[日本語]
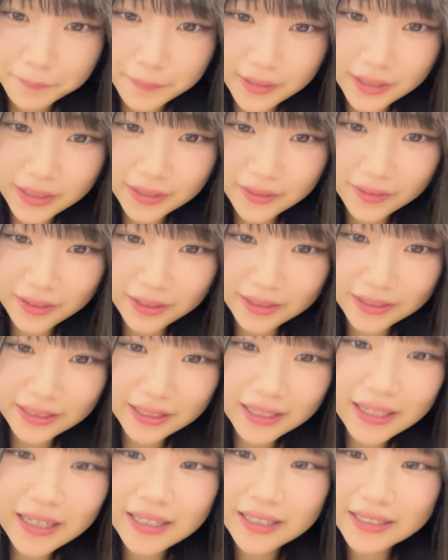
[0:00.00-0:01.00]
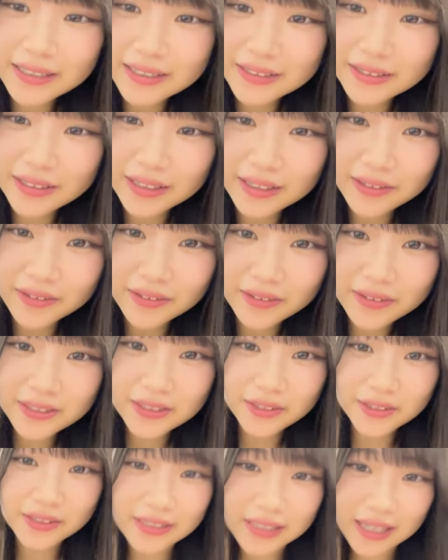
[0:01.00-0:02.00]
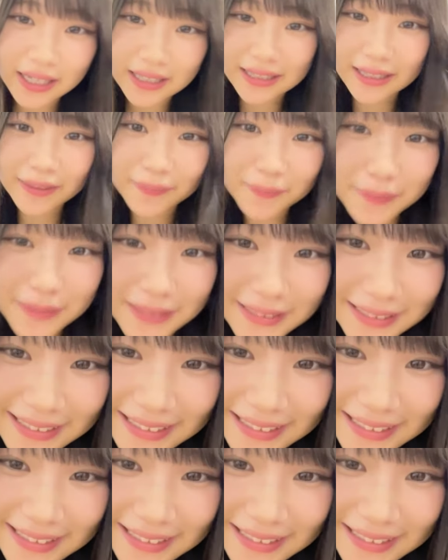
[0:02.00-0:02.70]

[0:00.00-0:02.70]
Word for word: 2位の方が岩の初期ガンダム